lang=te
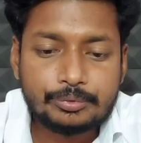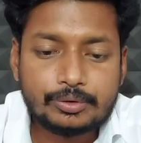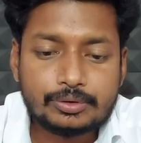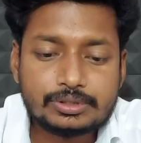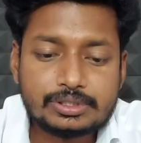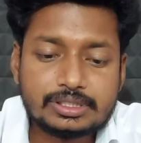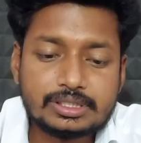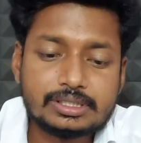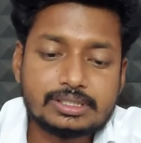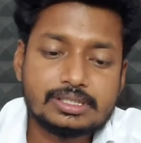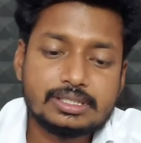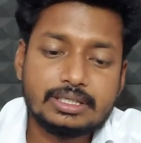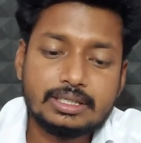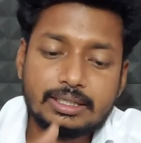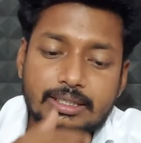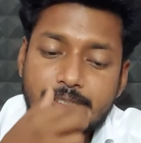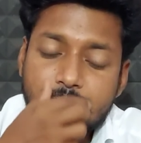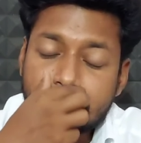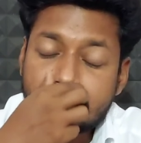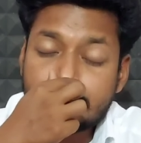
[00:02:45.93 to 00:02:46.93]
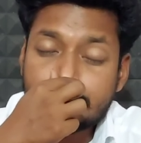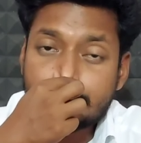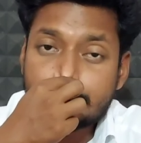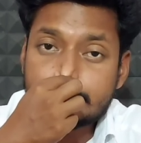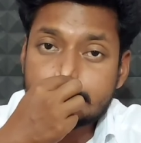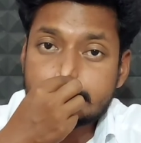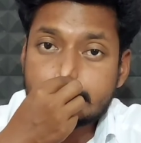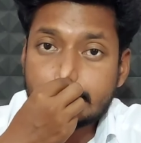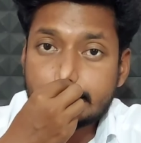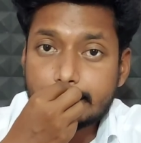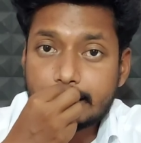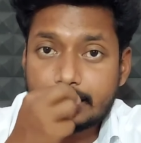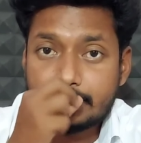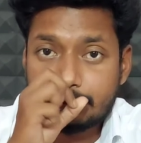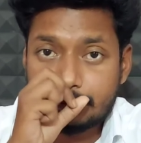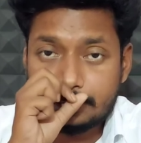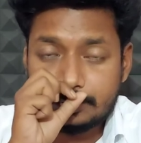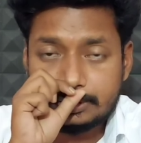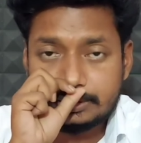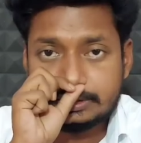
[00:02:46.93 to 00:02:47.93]
ఇప్పుడు వచ్చేసి ఈ అగ్రోస్టార్
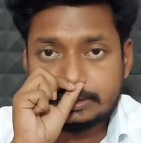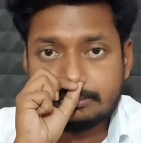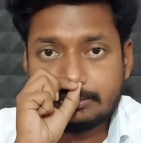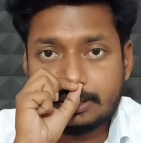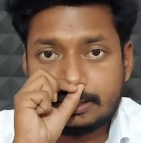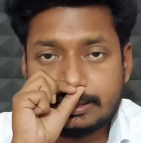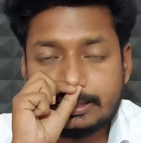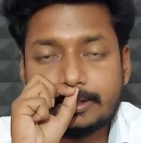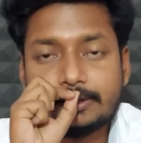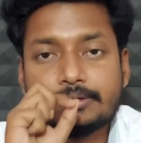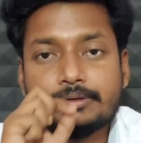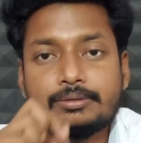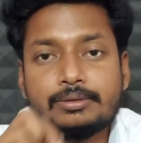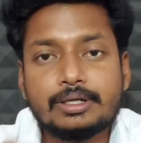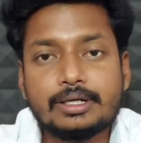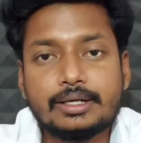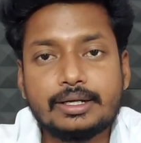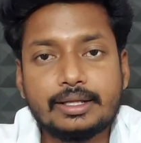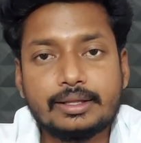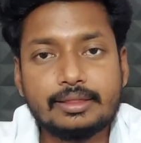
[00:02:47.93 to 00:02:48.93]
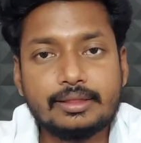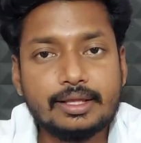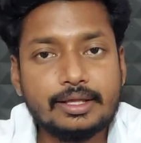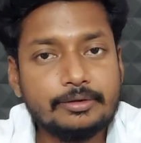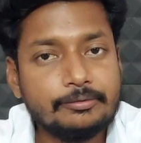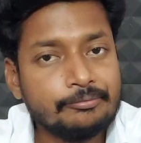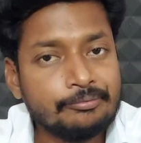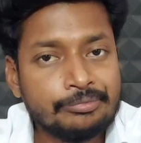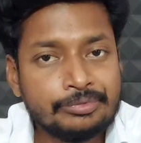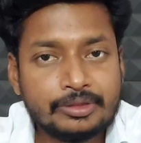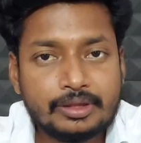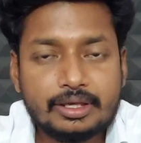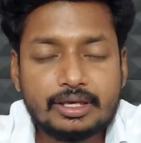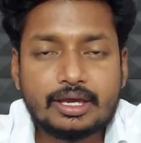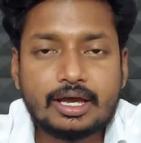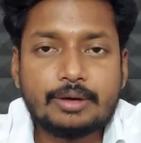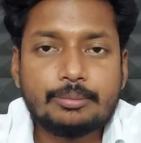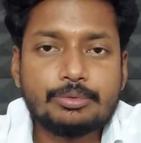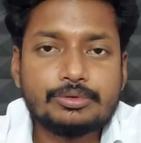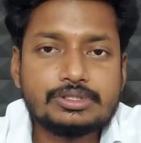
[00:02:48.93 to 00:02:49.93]
యాప్ గురించి మాట్లాడుకున్నట్టయితే
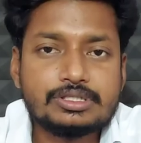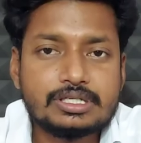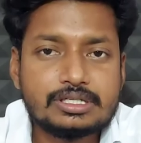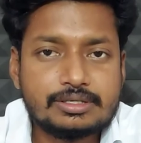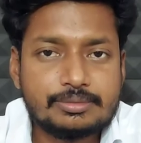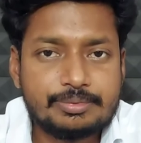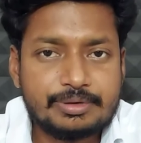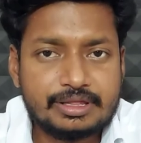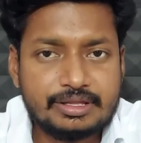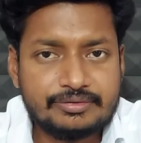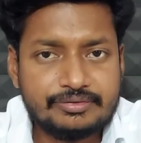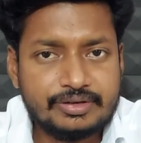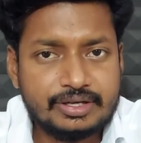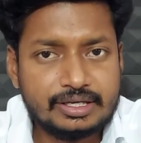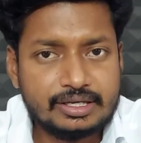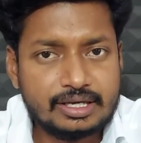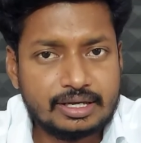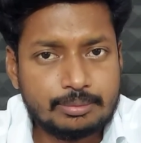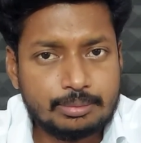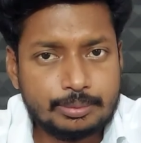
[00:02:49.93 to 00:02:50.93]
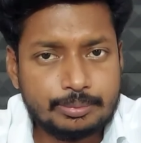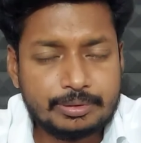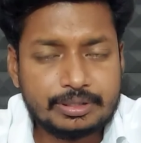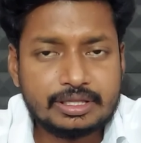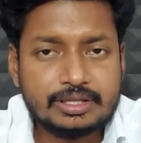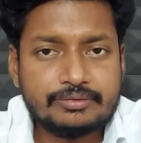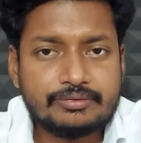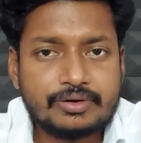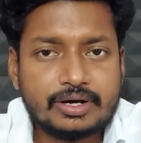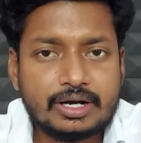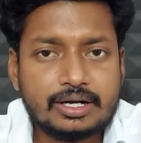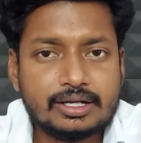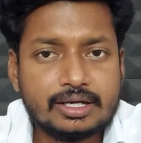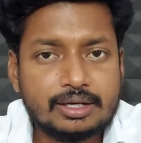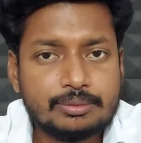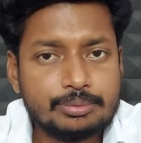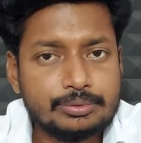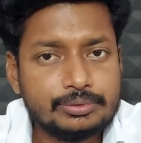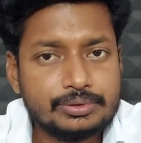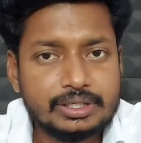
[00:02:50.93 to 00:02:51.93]
ఈ యాప్ వచ్చేసి పెద్ద ఫేక్ యాప్ పెద్ద ఫ్రాడ్
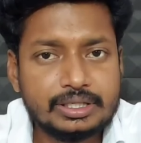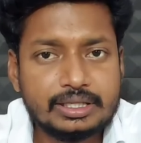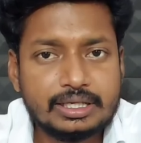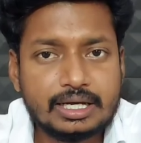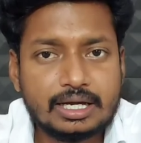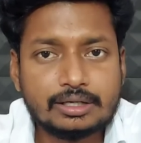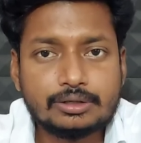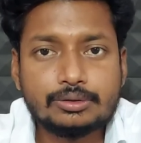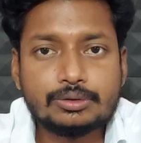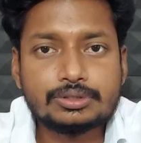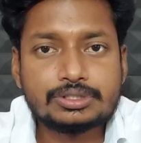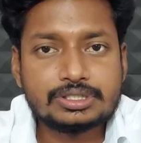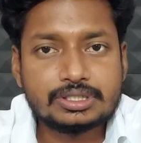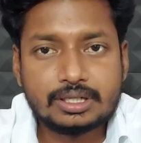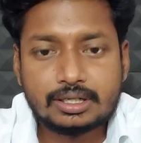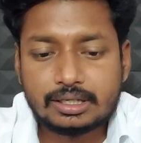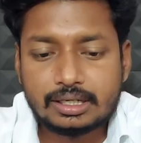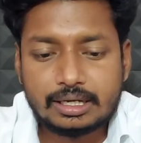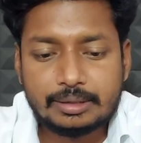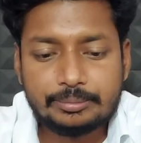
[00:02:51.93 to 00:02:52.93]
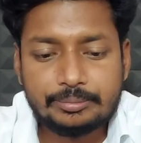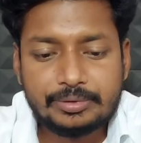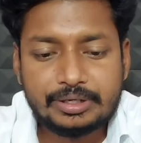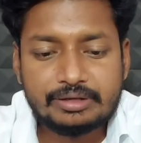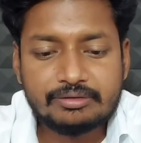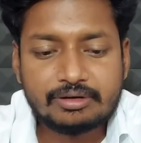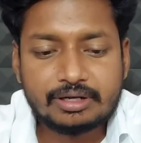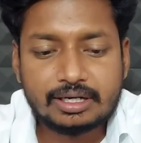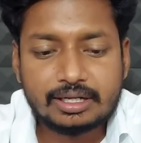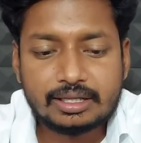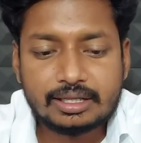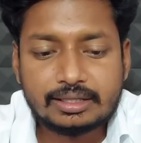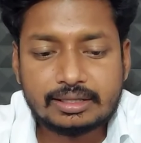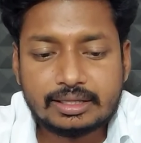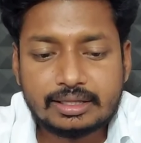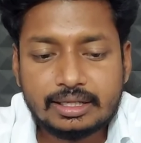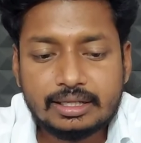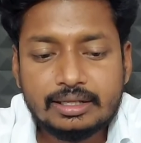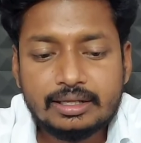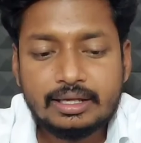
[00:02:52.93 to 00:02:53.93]
యాప్ ఇది అగ్రోస్టార్ కంపెనీ
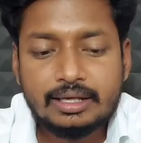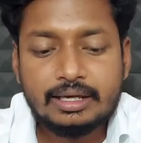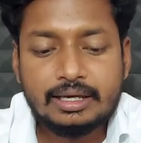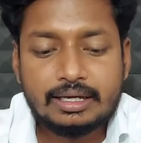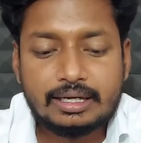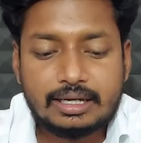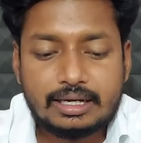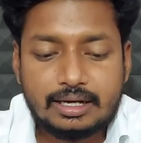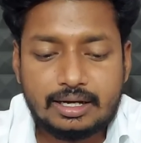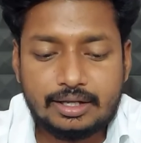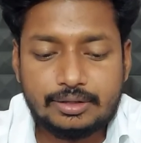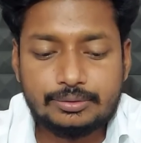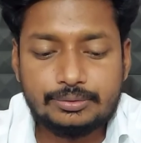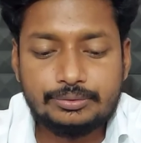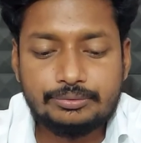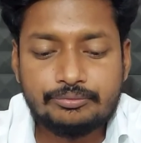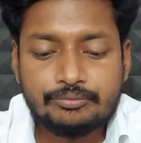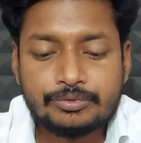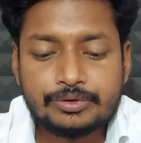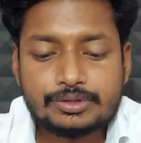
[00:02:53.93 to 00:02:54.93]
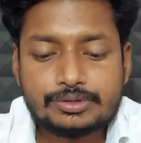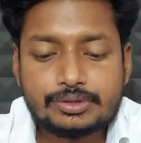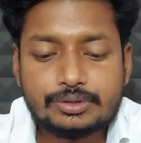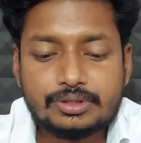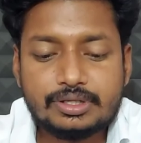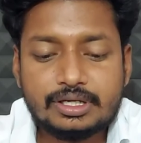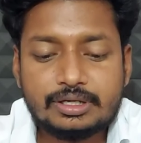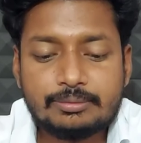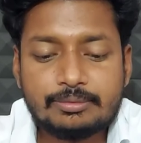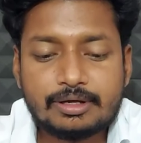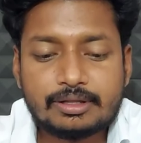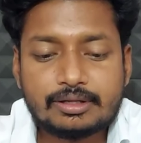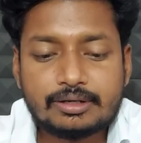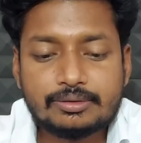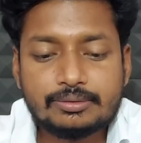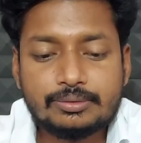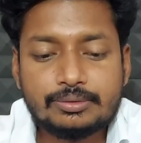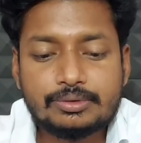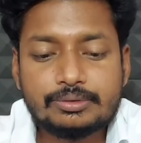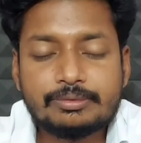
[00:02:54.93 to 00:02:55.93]
వాళ్ళదైతే కాదు సో దీన్ని
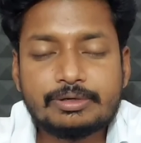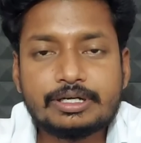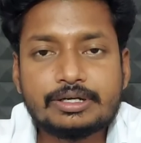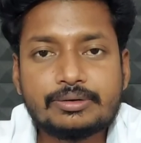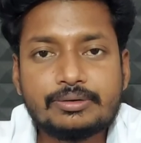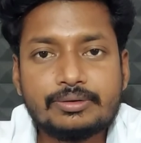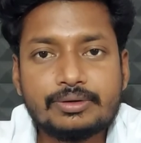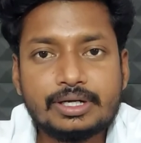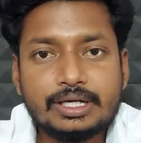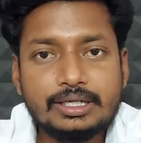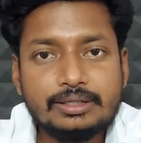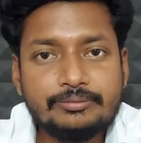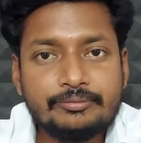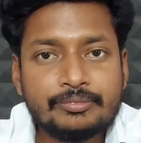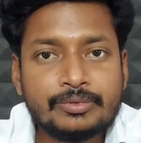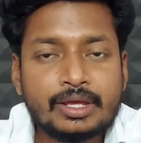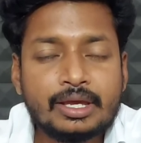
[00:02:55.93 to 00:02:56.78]
మాత్రం గుర్తుపెట్టుకోండి